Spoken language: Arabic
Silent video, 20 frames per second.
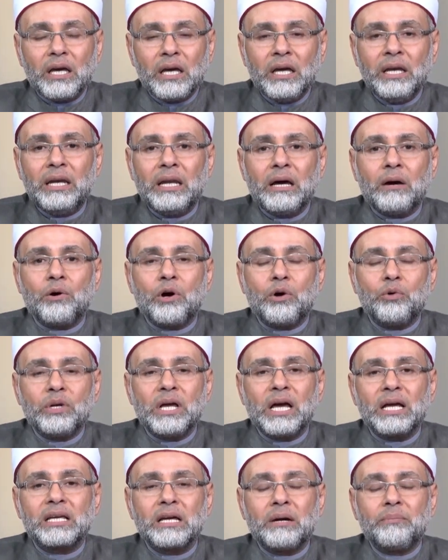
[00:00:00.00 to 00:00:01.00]
الا
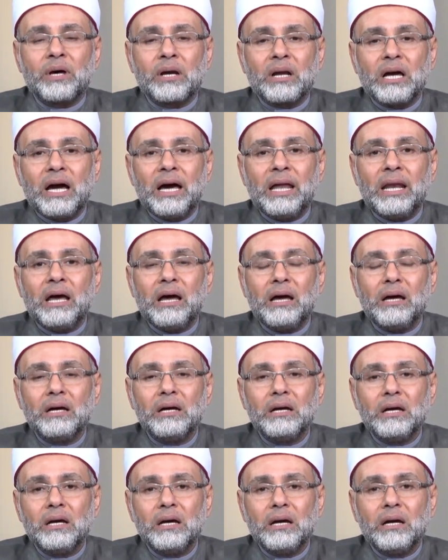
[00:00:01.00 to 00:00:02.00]
وهناك مرحله
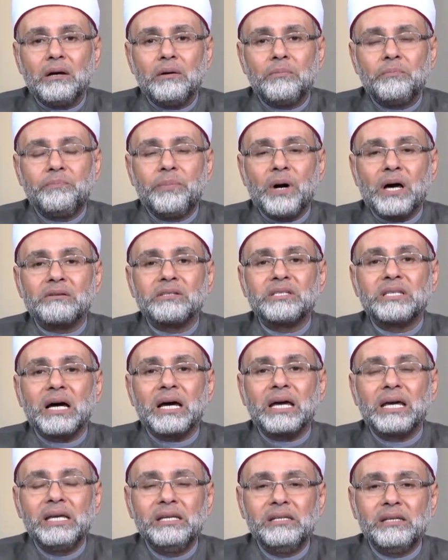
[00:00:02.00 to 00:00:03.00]

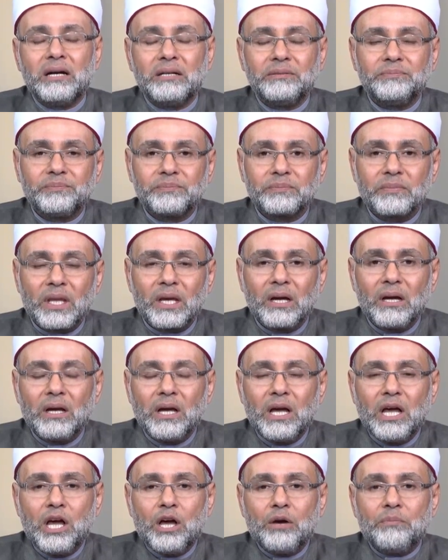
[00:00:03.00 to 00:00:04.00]
برزخيه
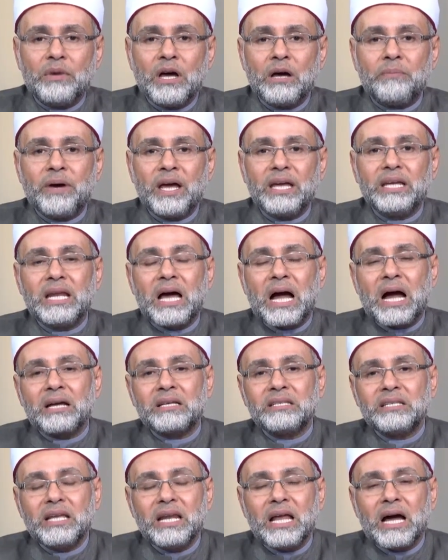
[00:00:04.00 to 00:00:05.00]
ما بين
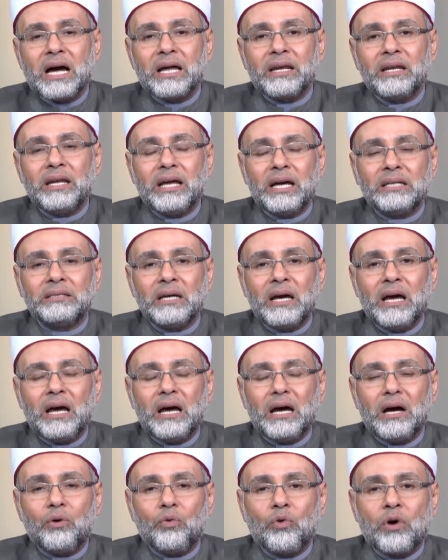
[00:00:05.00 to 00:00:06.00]
عجزنا عن
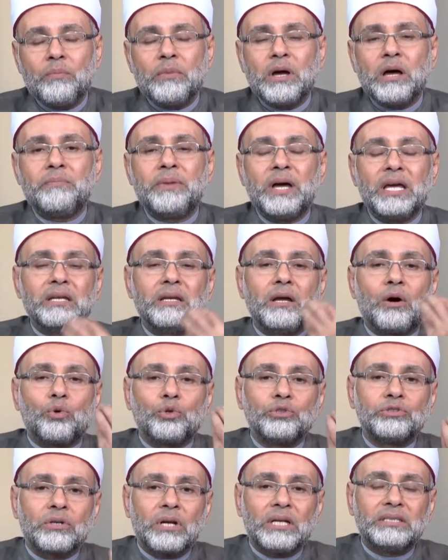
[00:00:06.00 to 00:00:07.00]
الاداء وما بين
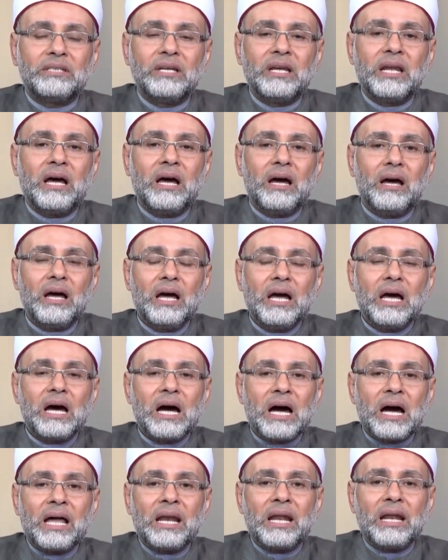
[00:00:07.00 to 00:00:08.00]
قدرتنا
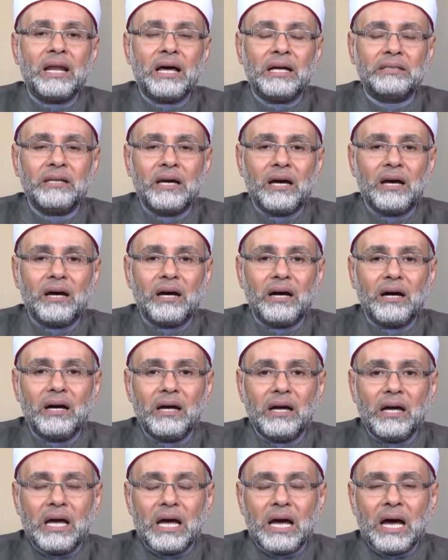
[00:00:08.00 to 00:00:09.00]
على الاداء
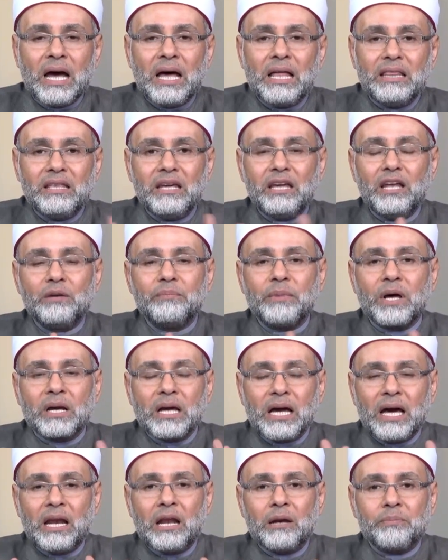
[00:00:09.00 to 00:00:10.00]
هذه
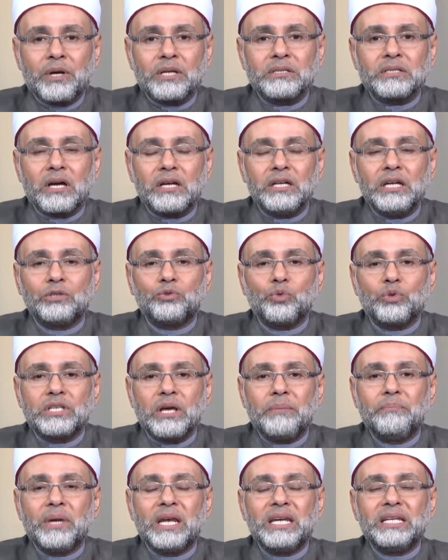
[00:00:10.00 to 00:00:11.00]
المرحله البرزخيه
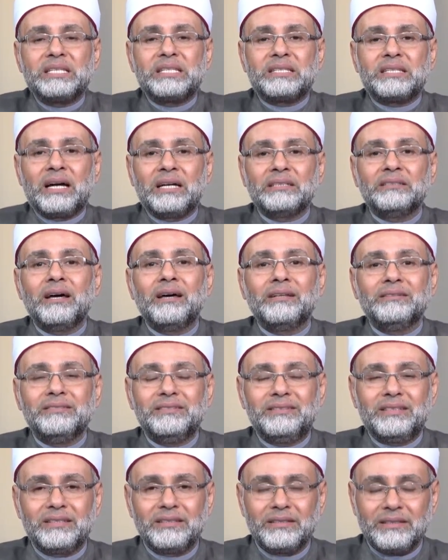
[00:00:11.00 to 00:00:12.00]
تسمى
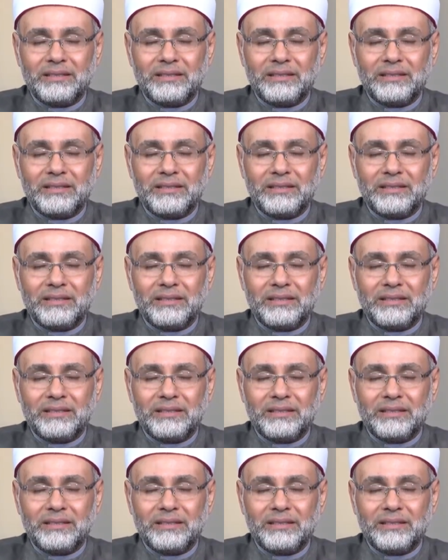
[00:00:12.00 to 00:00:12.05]
الاستعداد